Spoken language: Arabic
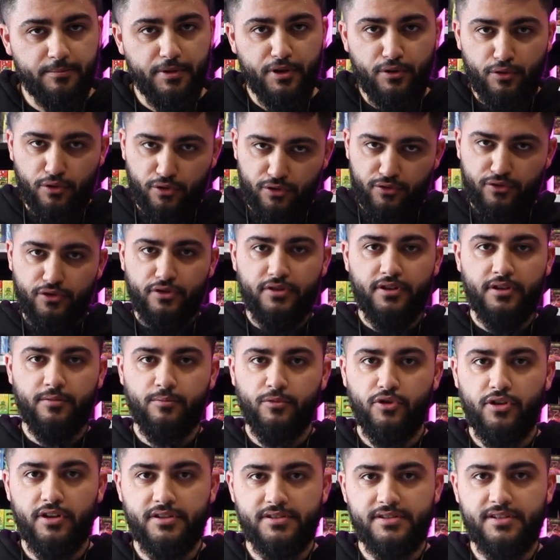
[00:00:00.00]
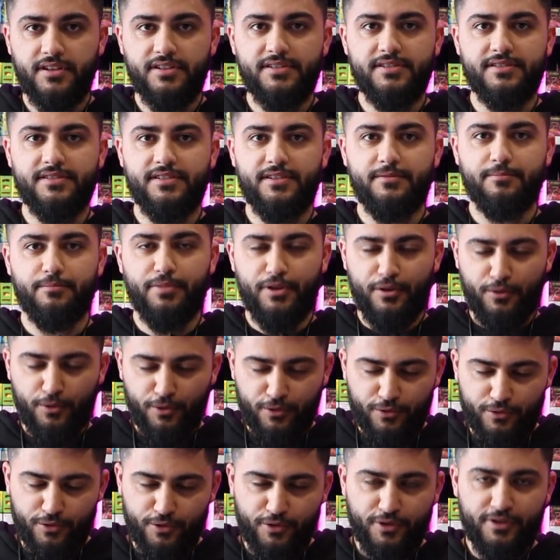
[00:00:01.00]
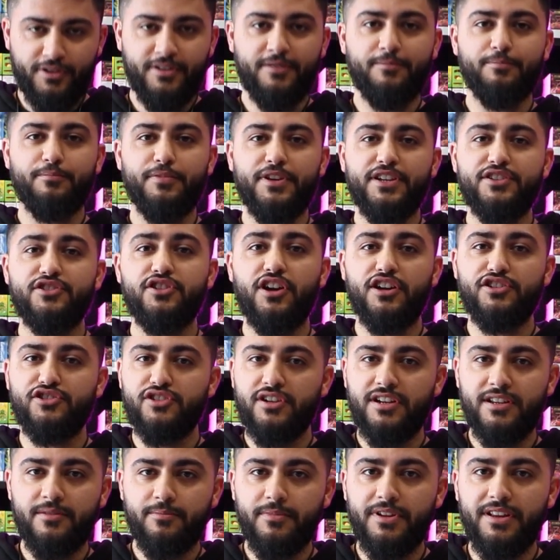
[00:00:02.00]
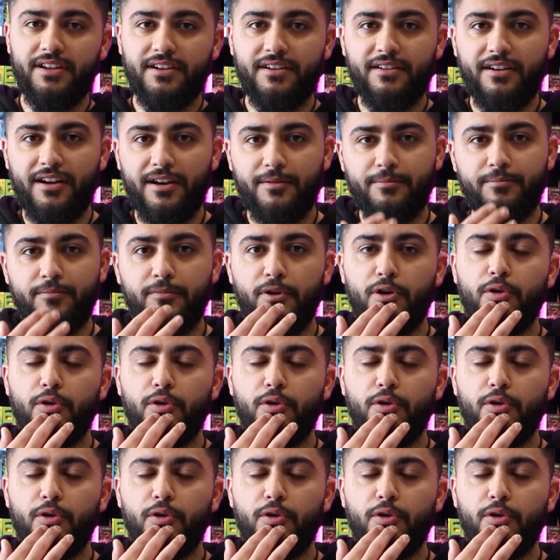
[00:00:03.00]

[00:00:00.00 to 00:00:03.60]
بالاردن المخصص بالاردن بيجي 20 ملغ